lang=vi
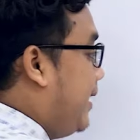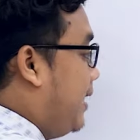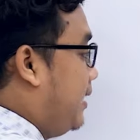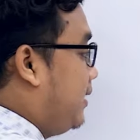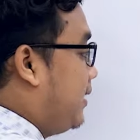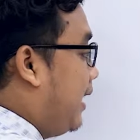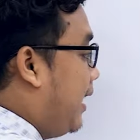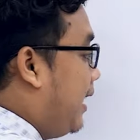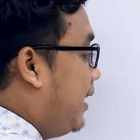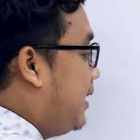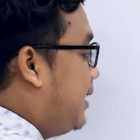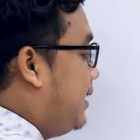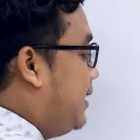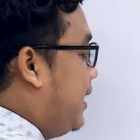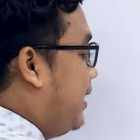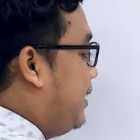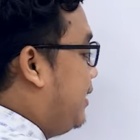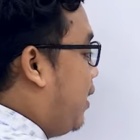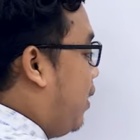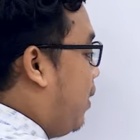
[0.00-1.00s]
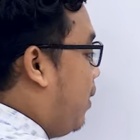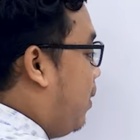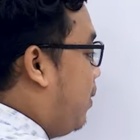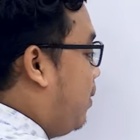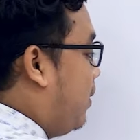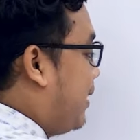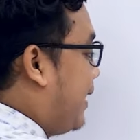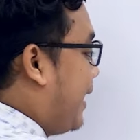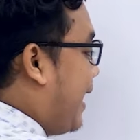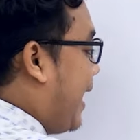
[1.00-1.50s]
dương thắng cứ dương vô
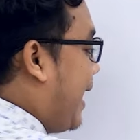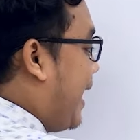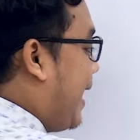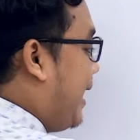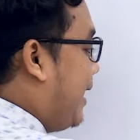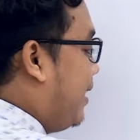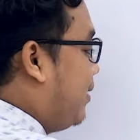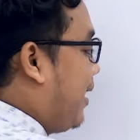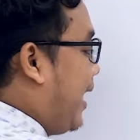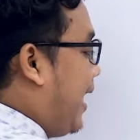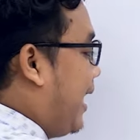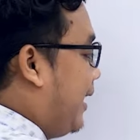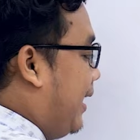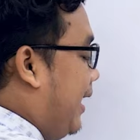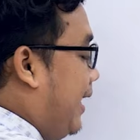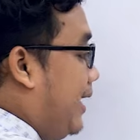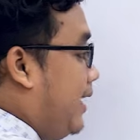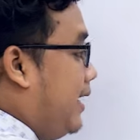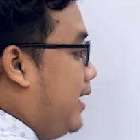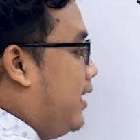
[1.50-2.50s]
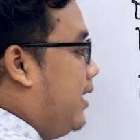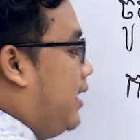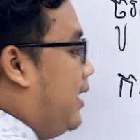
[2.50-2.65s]
ca nó khẳng ní